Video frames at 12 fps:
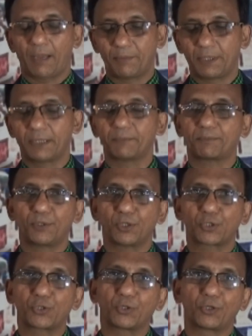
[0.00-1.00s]
আমি
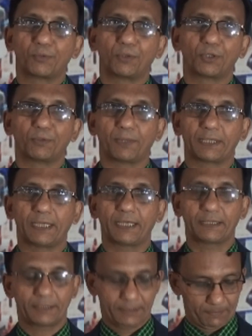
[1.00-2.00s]
প্রিয়শঙ্কর
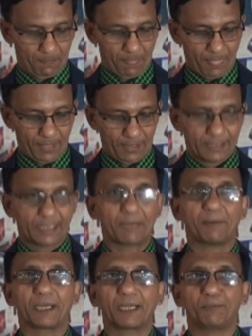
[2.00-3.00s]
বন্দ্যোপাধ্যায়
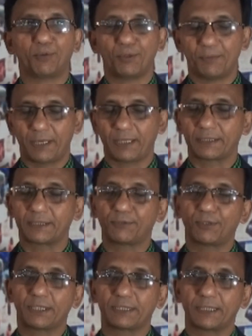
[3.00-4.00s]
এবারের বইমেলাতে
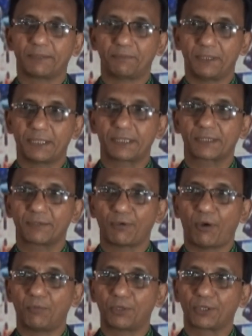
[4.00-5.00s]
দুই হাজার বিশ
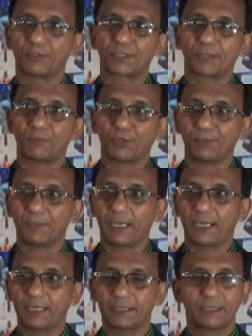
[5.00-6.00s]
অমর একুশে
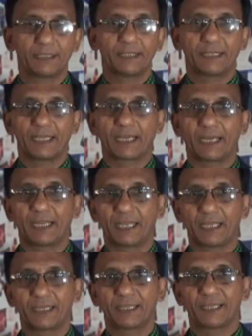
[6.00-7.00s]
বইমেলা এখানে
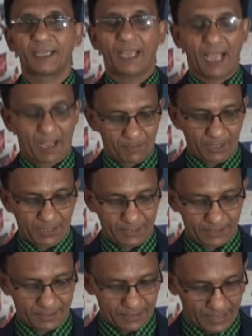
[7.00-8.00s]
আমার
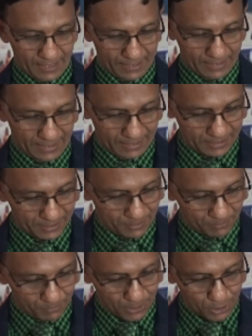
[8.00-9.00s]
লেখা
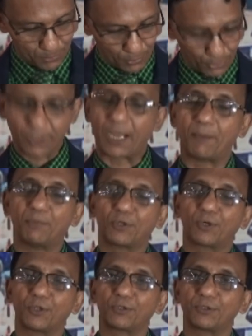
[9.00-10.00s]
বিস্ফোরণ
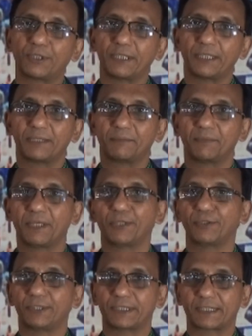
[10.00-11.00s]
কাব্যগ্রন্থটি বের
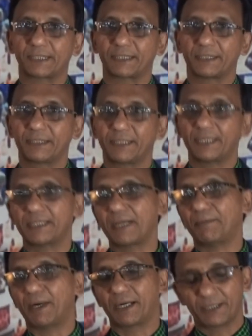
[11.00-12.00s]
হয়েছে এটি
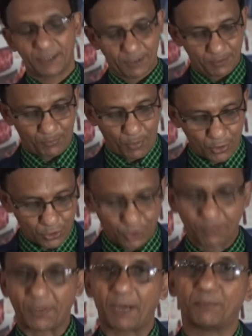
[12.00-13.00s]
আমার
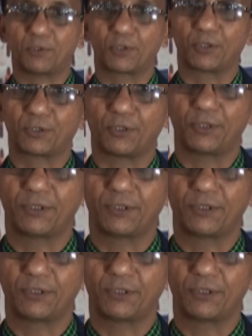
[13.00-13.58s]
পঞ্চম কাব্যগ্রন্থ